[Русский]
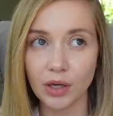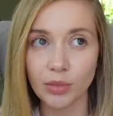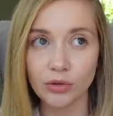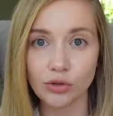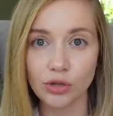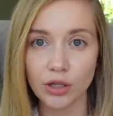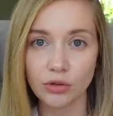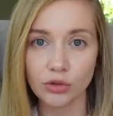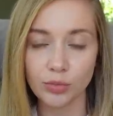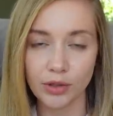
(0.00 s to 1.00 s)
я боюсь, что я
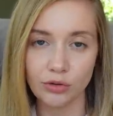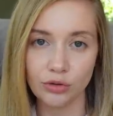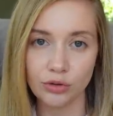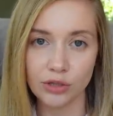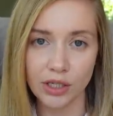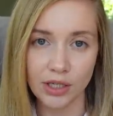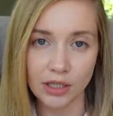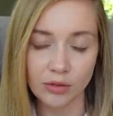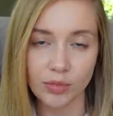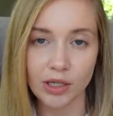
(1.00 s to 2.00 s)
не успею еще
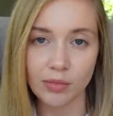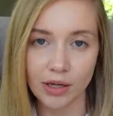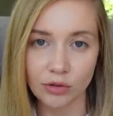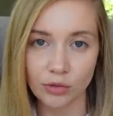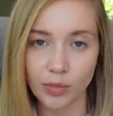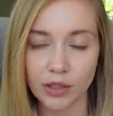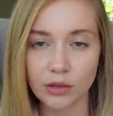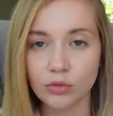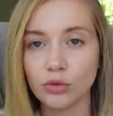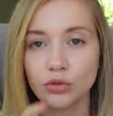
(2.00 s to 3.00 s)
изгонять к парикмахеру,
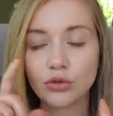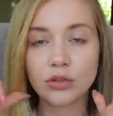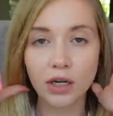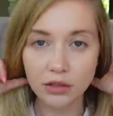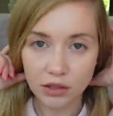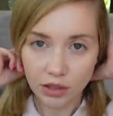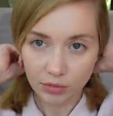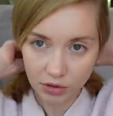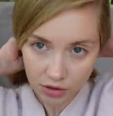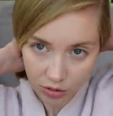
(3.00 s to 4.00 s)
поэтому хоть как-то
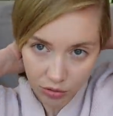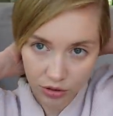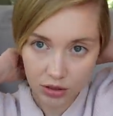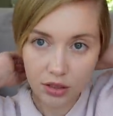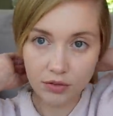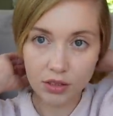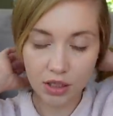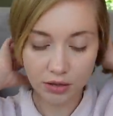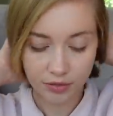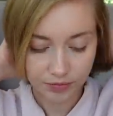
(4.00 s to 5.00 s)
там и закрутить,
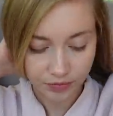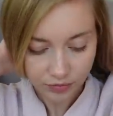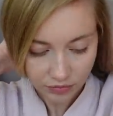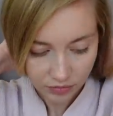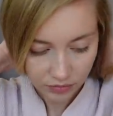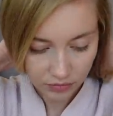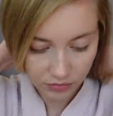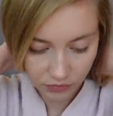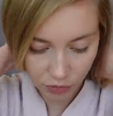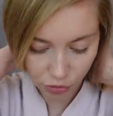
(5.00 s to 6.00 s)
завязать,
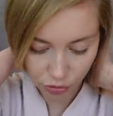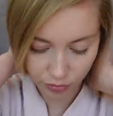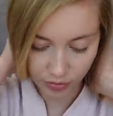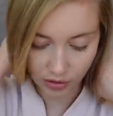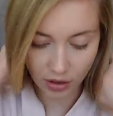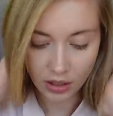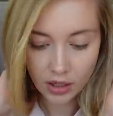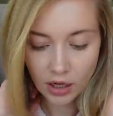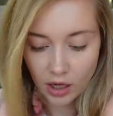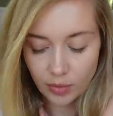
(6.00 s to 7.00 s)
ну, чтобы было
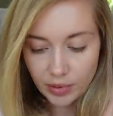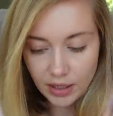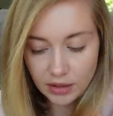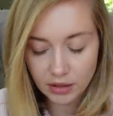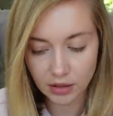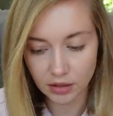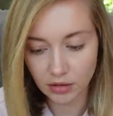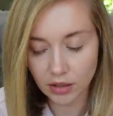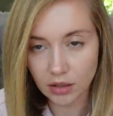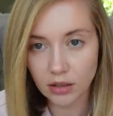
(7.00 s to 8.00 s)
опрятно,
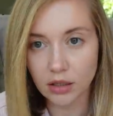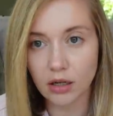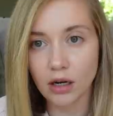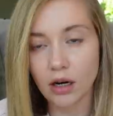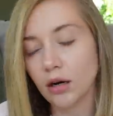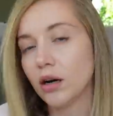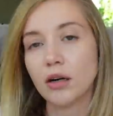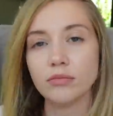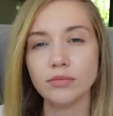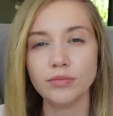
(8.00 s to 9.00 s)
а,
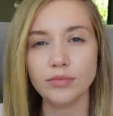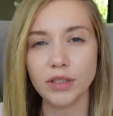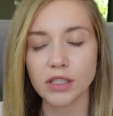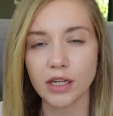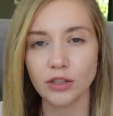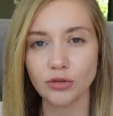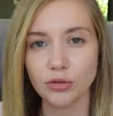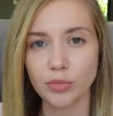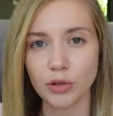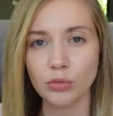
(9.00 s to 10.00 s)
а если я
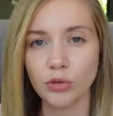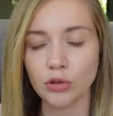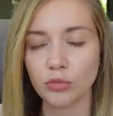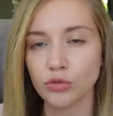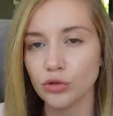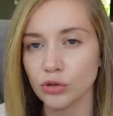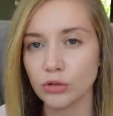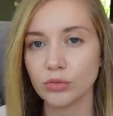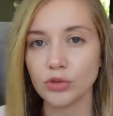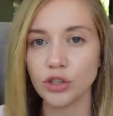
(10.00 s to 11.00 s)
ничего не придумаю, то, может,
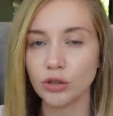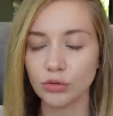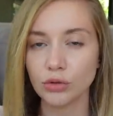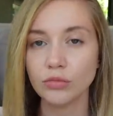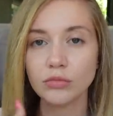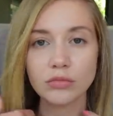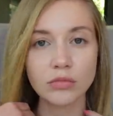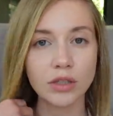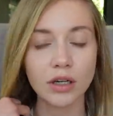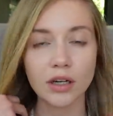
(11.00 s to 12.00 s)
чикну,
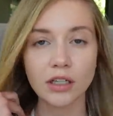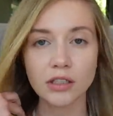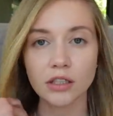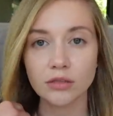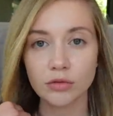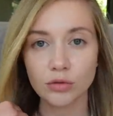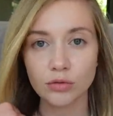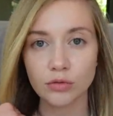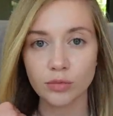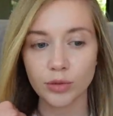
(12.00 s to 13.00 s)
как раз освежу
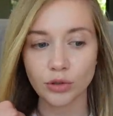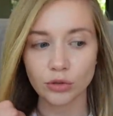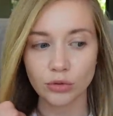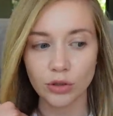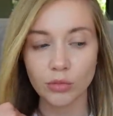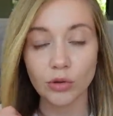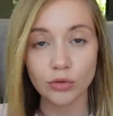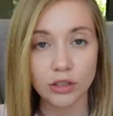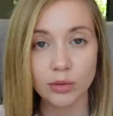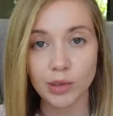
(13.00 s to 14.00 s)
свою прическу. Не могу
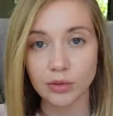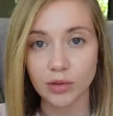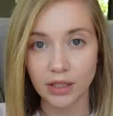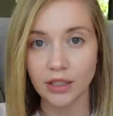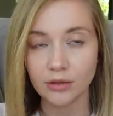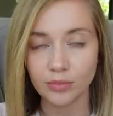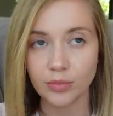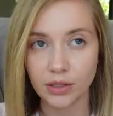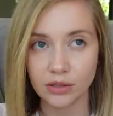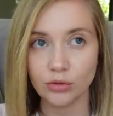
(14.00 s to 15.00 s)
на себя смотреть,
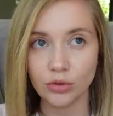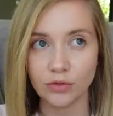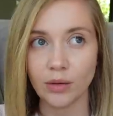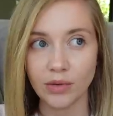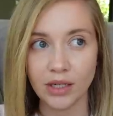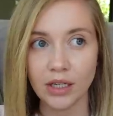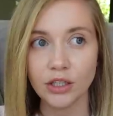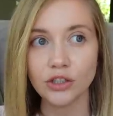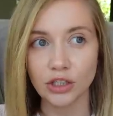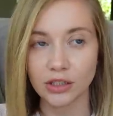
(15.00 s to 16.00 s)
признаюсь вам
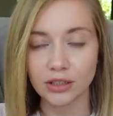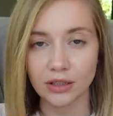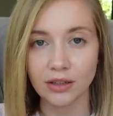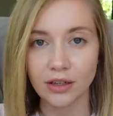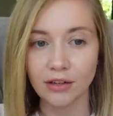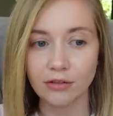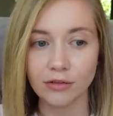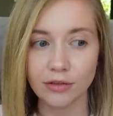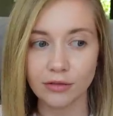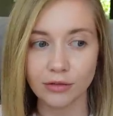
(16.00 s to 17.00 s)
честно.
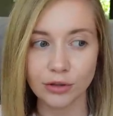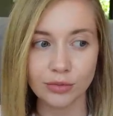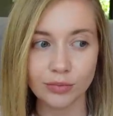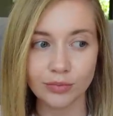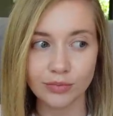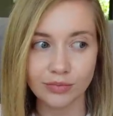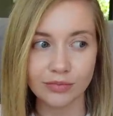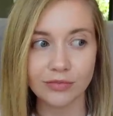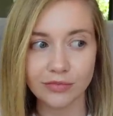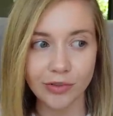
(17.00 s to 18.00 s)
Вот
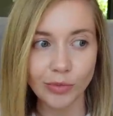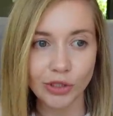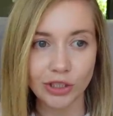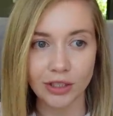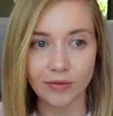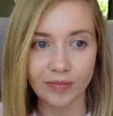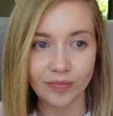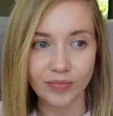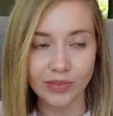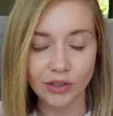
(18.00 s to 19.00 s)
вообще,
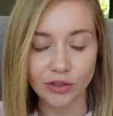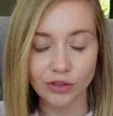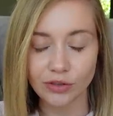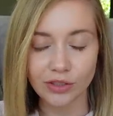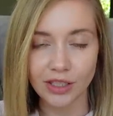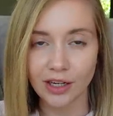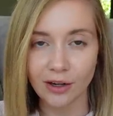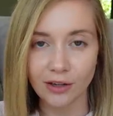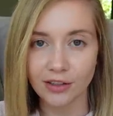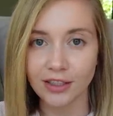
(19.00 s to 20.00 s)

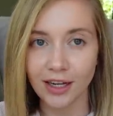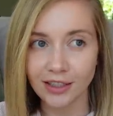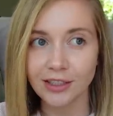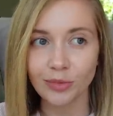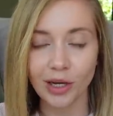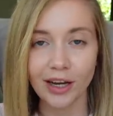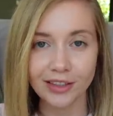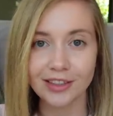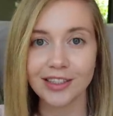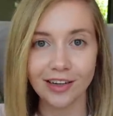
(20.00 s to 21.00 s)
я, я себя
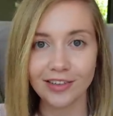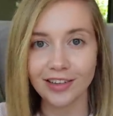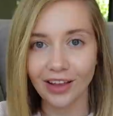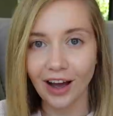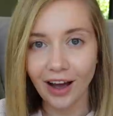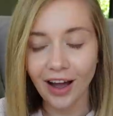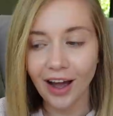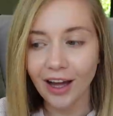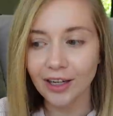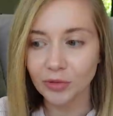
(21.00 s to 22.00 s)
довела,
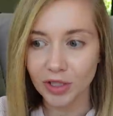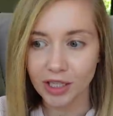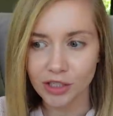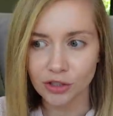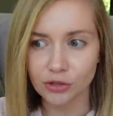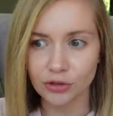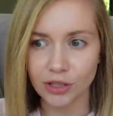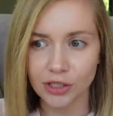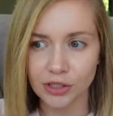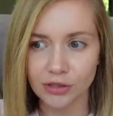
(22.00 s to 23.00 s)
и мне кажется, что
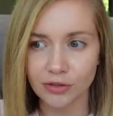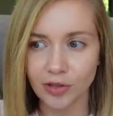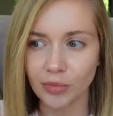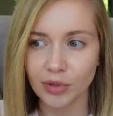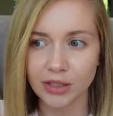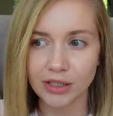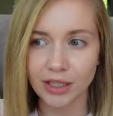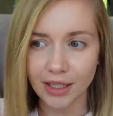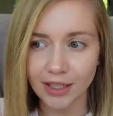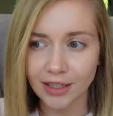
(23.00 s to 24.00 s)
даже время
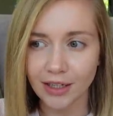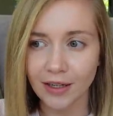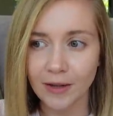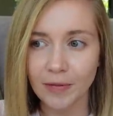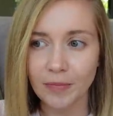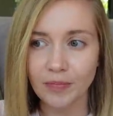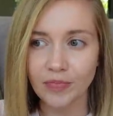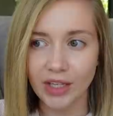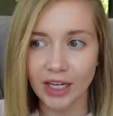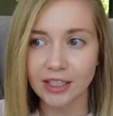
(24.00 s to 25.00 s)
декрета
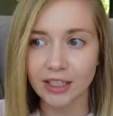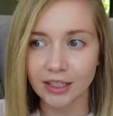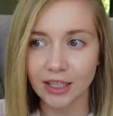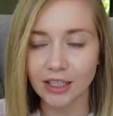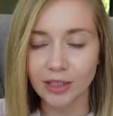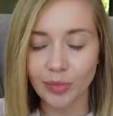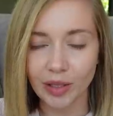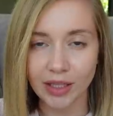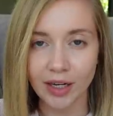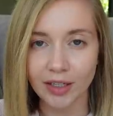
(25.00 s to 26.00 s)
я никогда себя
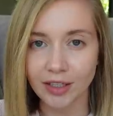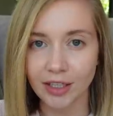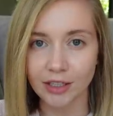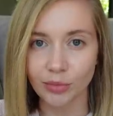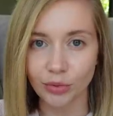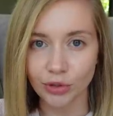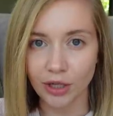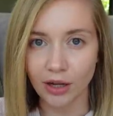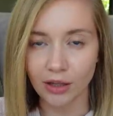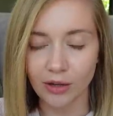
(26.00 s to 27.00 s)
так не
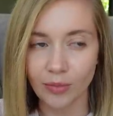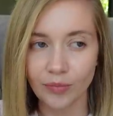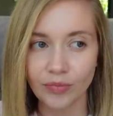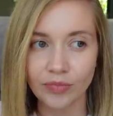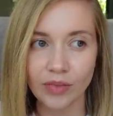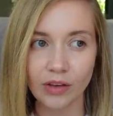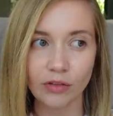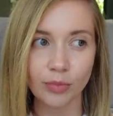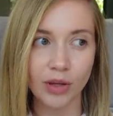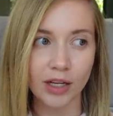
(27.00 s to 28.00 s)
запускала
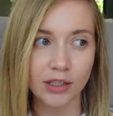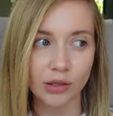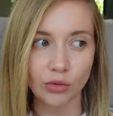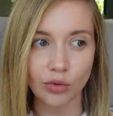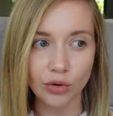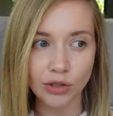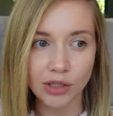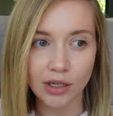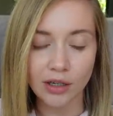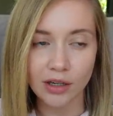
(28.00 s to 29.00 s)
в плане
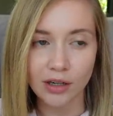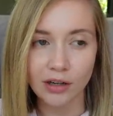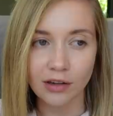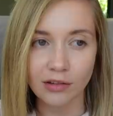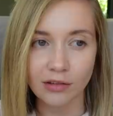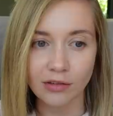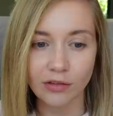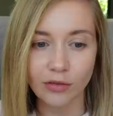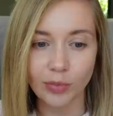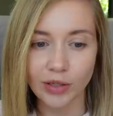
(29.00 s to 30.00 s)
ухода,
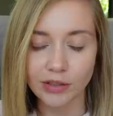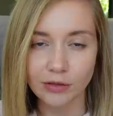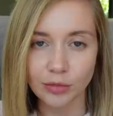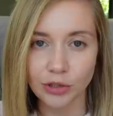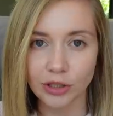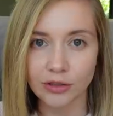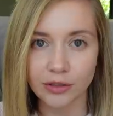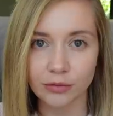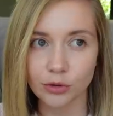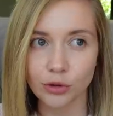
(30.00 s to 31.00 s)
в плане вообще
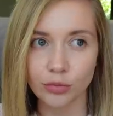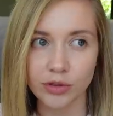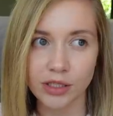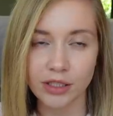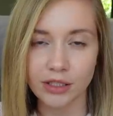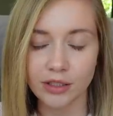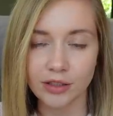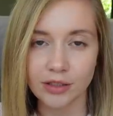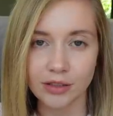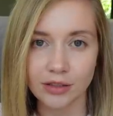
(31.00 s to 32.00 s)
того, чтобы
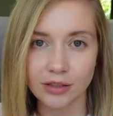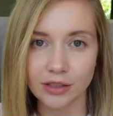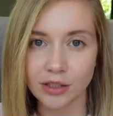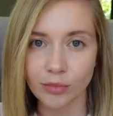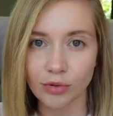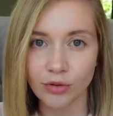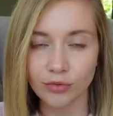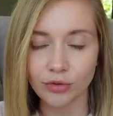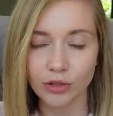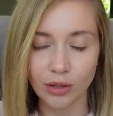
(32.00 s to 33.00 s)
следить за собой,
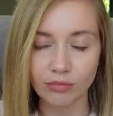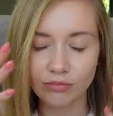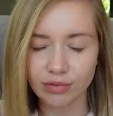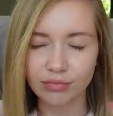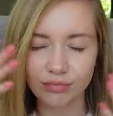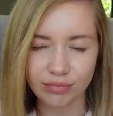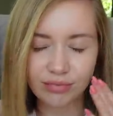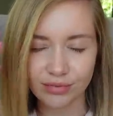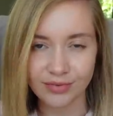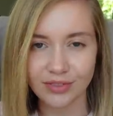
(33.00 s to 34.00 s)
все там
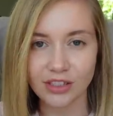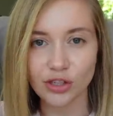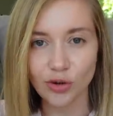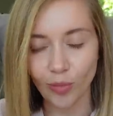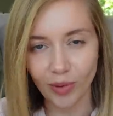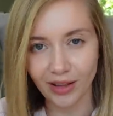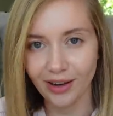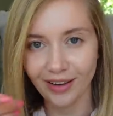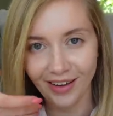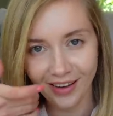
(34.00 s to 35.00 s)

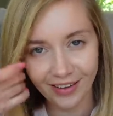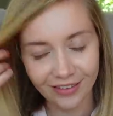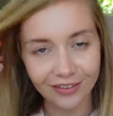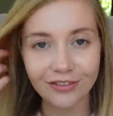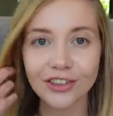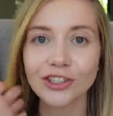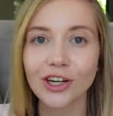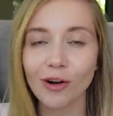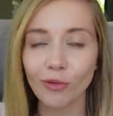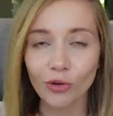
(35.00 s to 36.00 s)
нашлепала, вечером